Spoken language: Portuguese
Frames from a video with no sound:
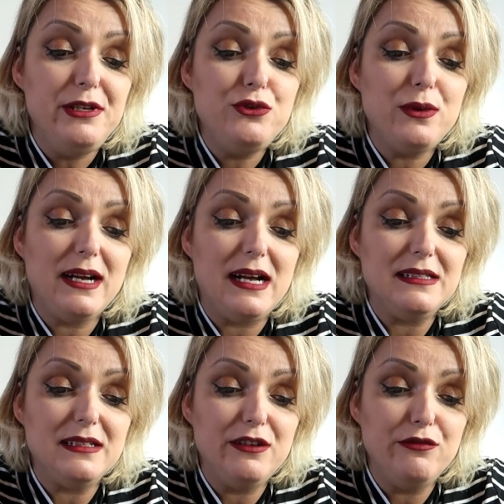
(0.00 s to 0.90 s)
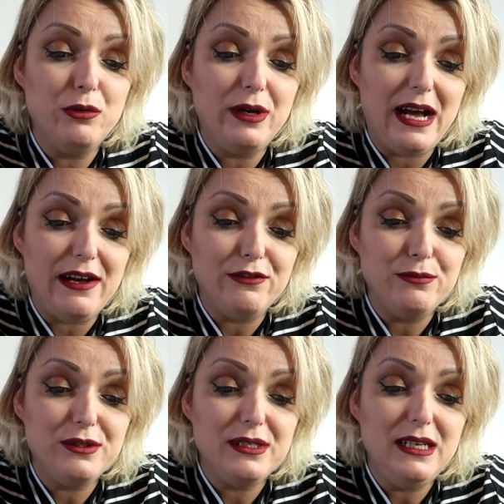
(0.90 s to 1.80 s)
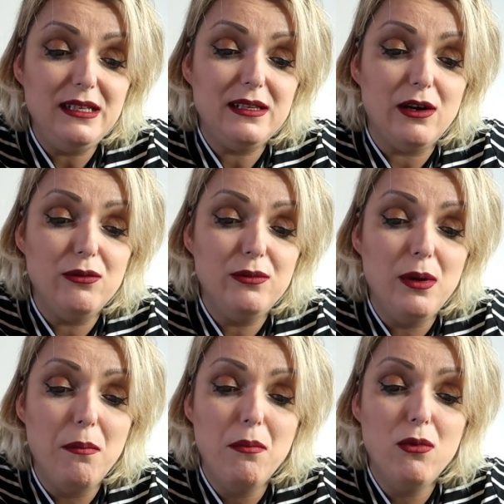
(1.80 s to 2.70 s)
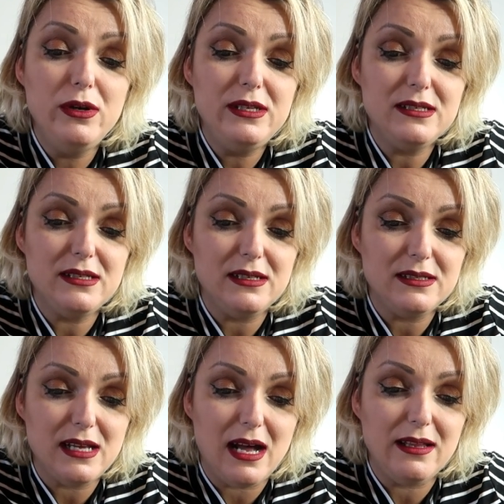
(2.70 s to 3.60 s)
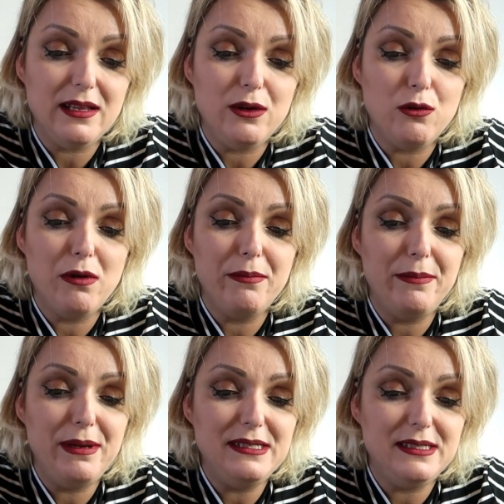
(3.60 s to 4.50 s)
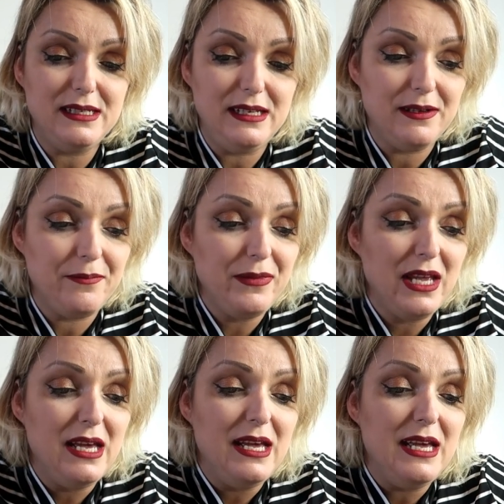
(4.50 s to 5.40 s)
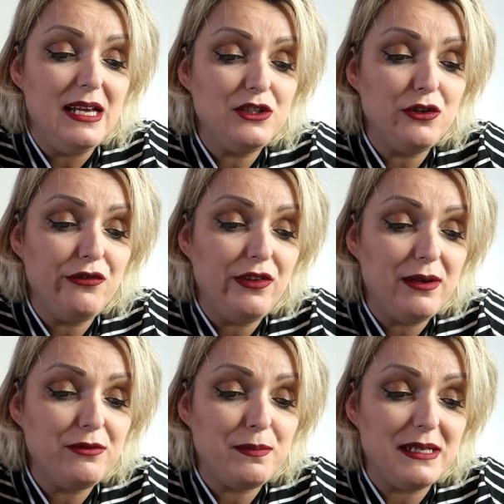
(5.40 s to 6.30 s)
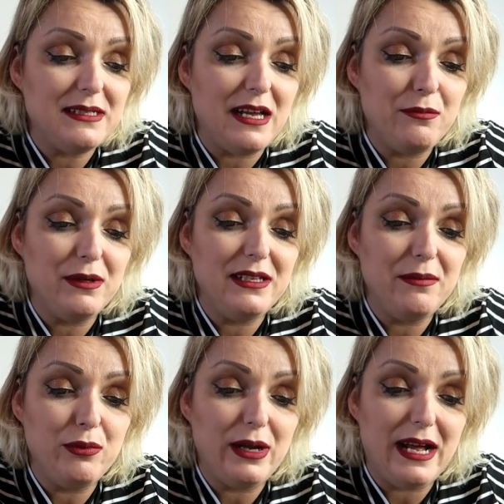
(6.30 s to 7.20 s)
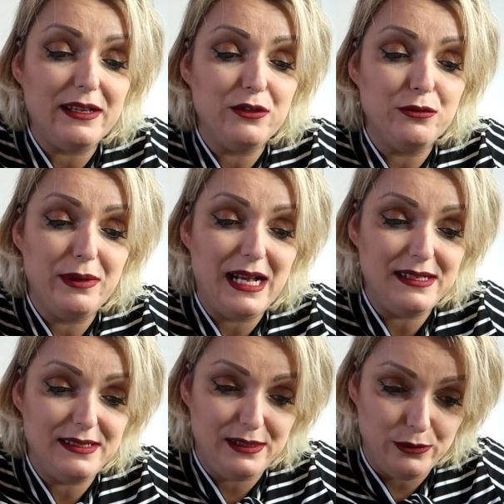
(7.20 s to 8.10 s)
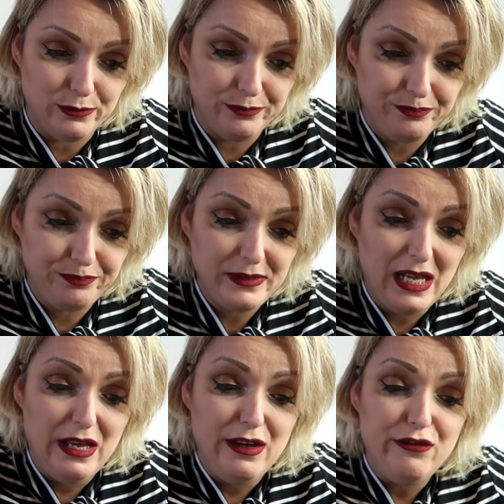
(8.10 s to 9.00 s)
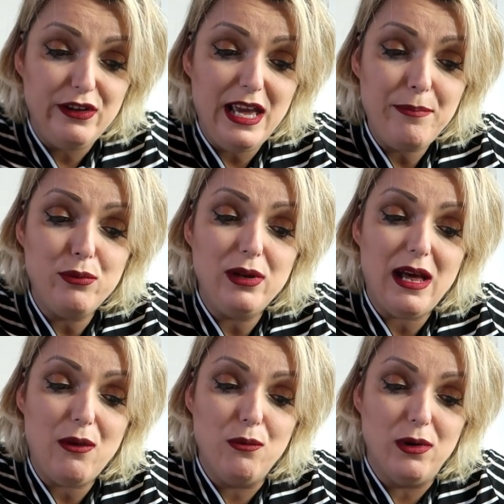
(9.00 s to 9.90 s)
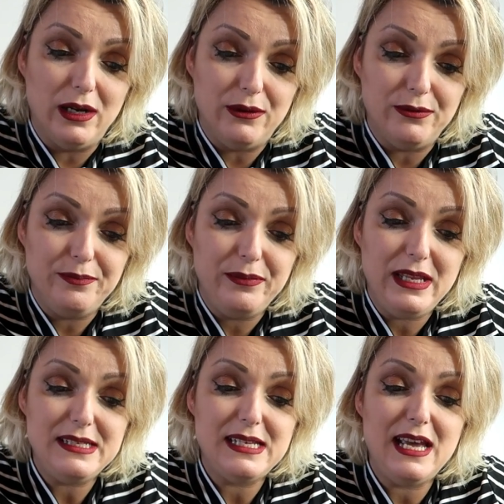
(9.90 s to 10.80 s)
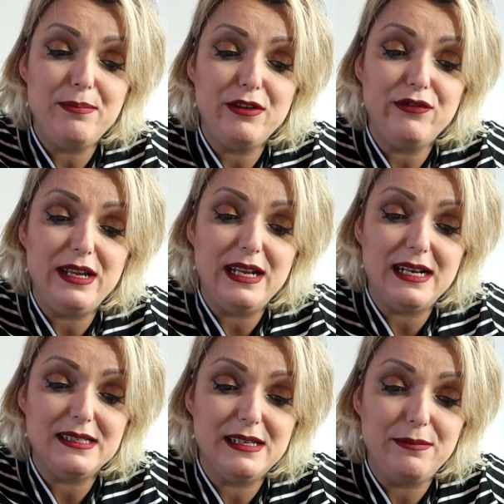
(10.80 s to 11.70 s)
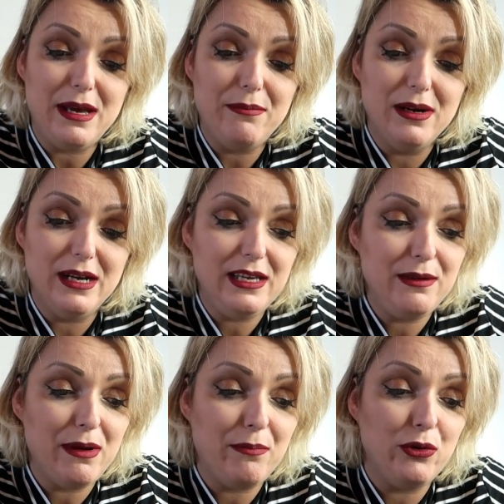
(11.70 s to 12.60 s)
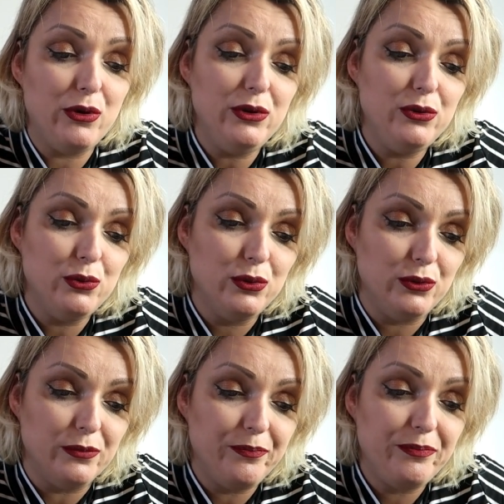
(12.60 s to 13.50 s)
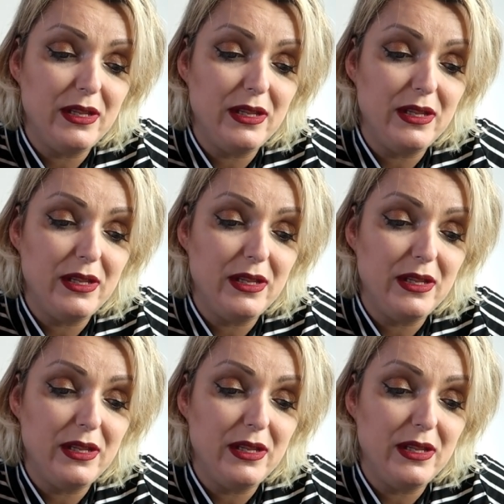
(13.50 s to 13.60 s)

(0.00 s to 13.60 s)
Pediu a casa que morávamos, então, muito estressada e com uma bebezinha, resolvemos passar uma temporada no Brasil. Fiquei por lá um ano. Nessa época fiquei na casa da minha mãe, que me apoiou em tudo.